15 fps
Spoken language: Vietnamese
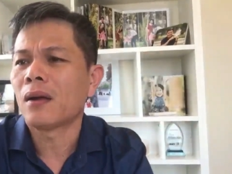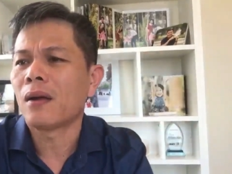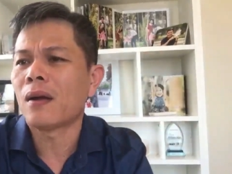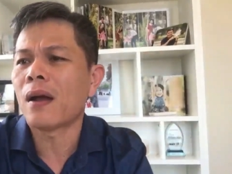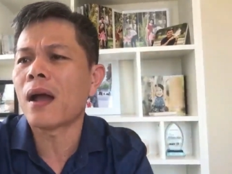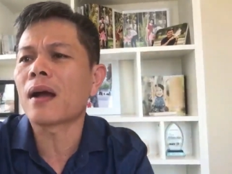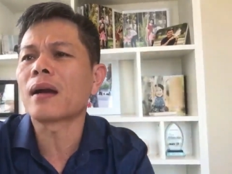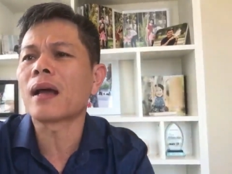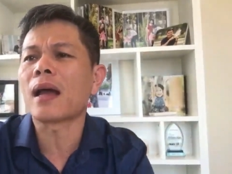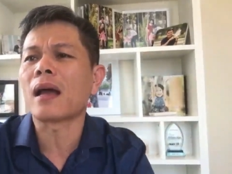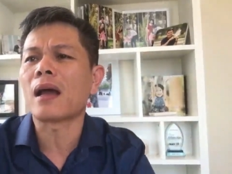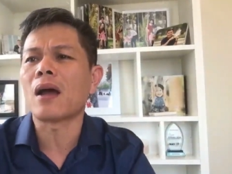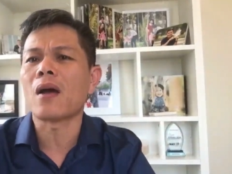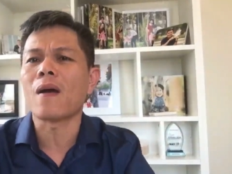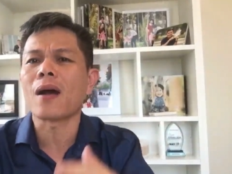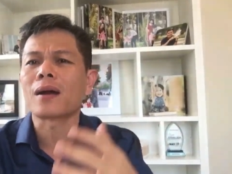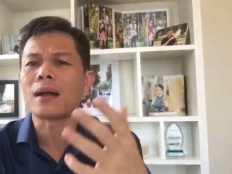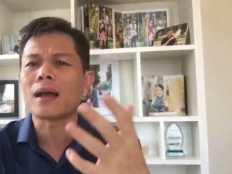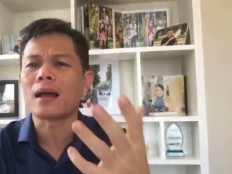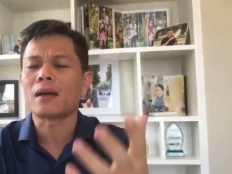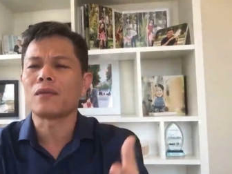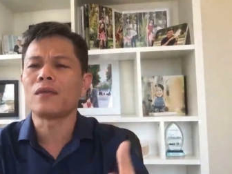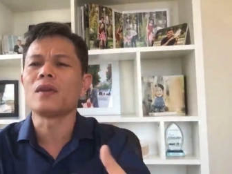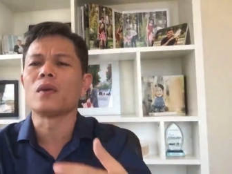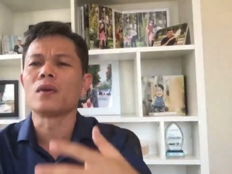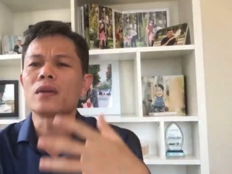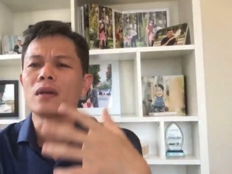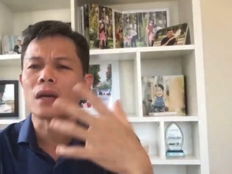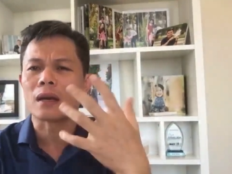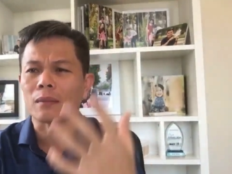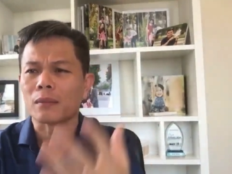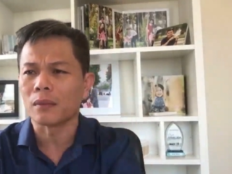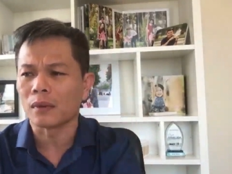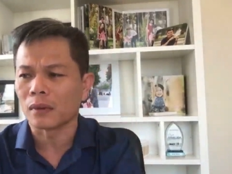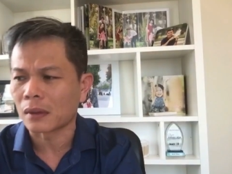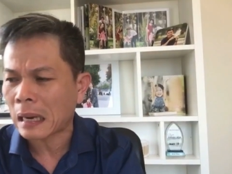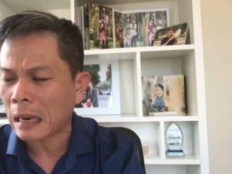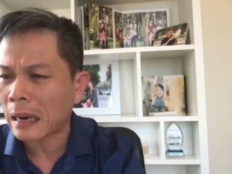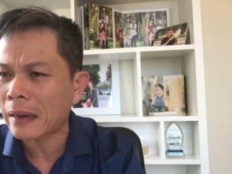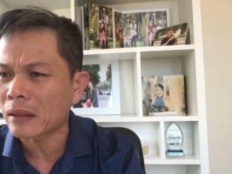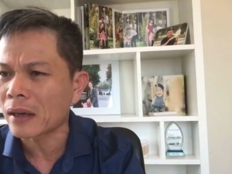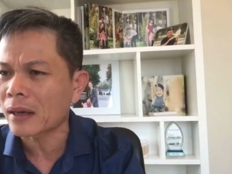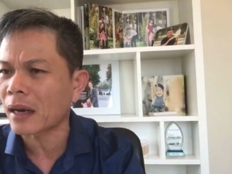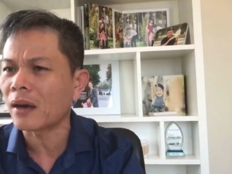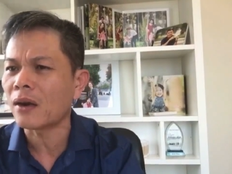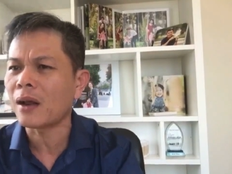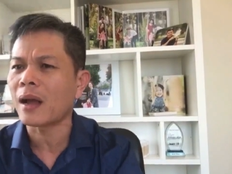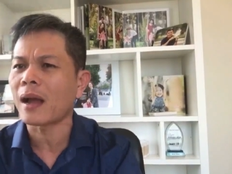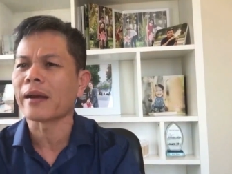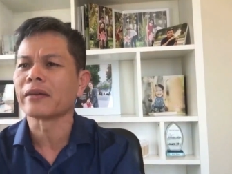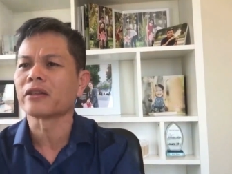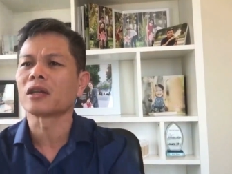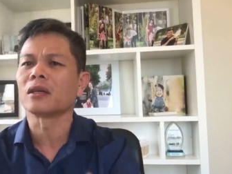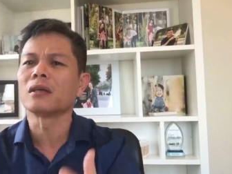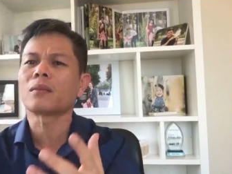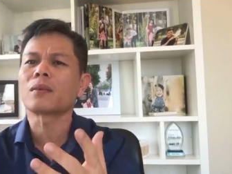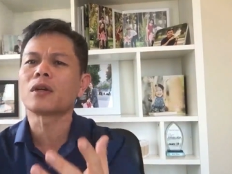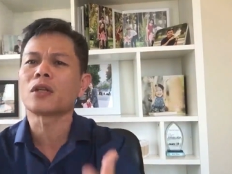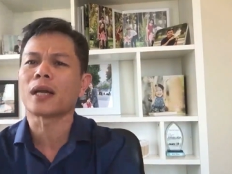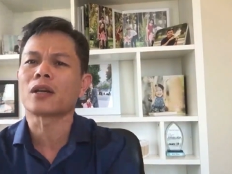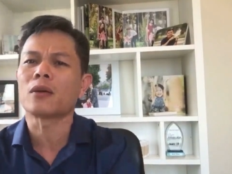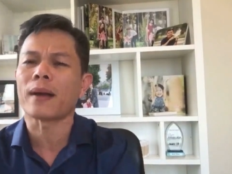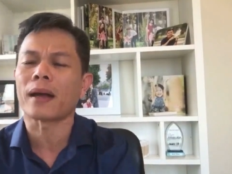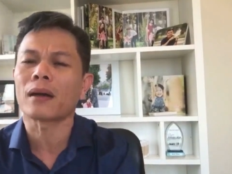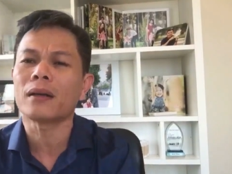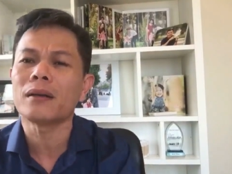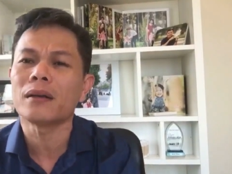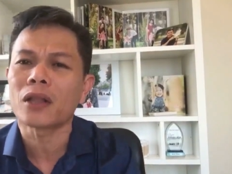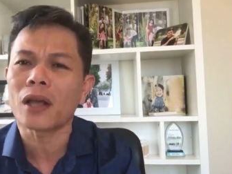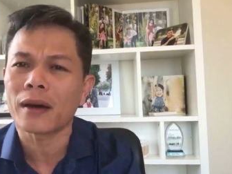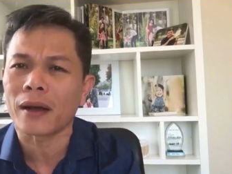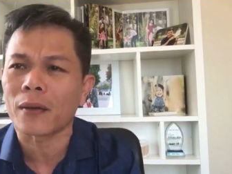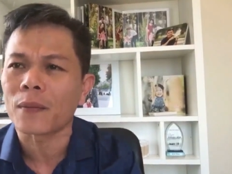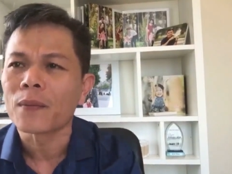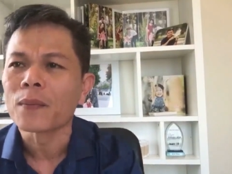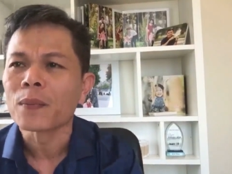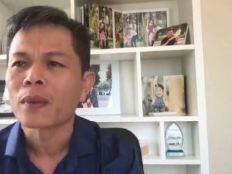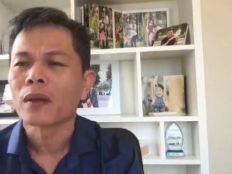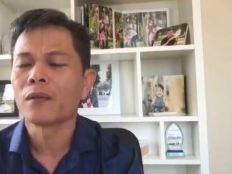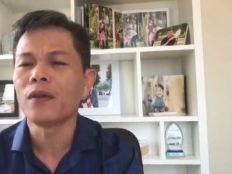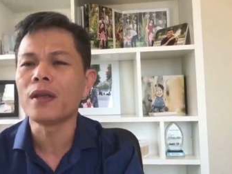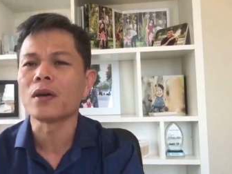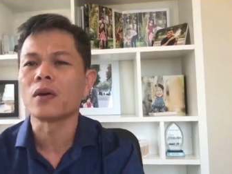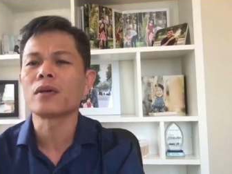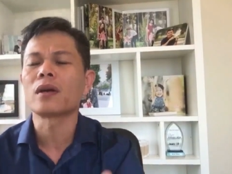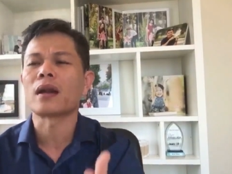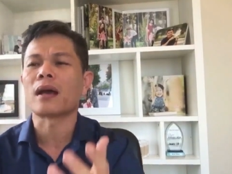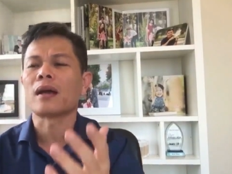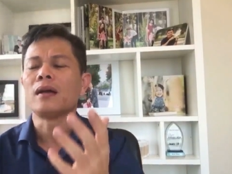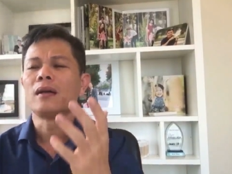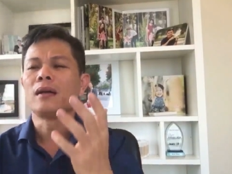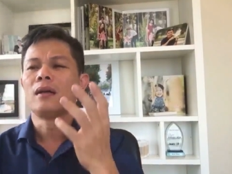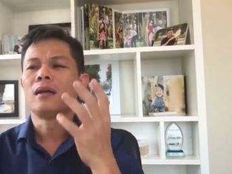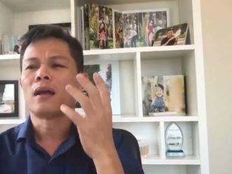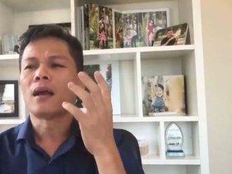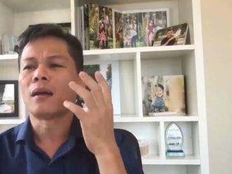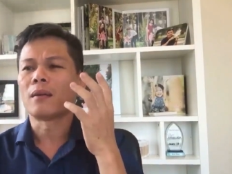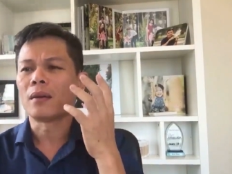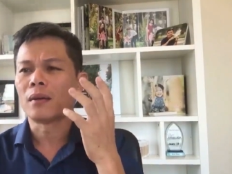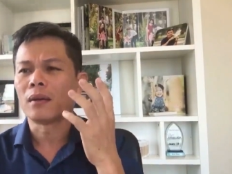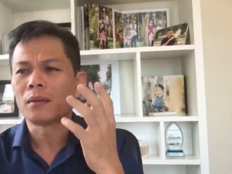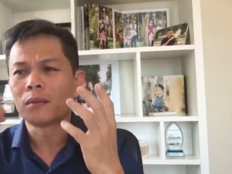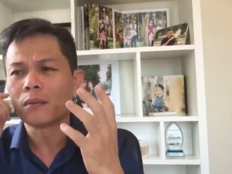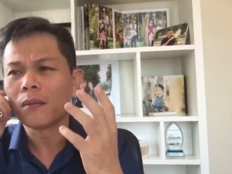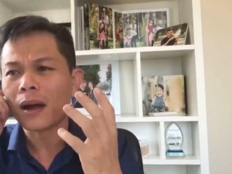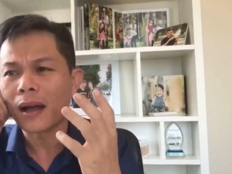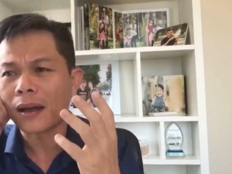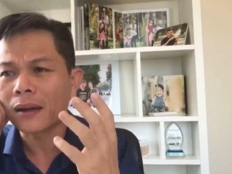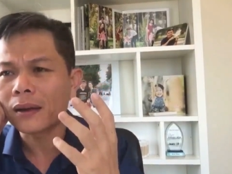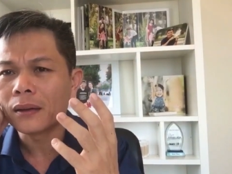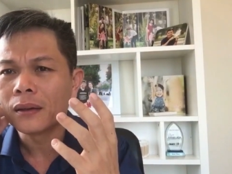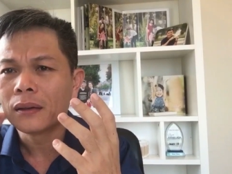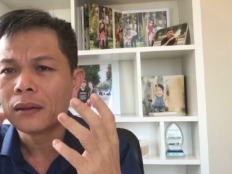hoặc là hoặc là ví dụ như là cái tính cách đó nó hành xử trong kinh doanh của bạn nó như thế nào ví dụ như là à, bạn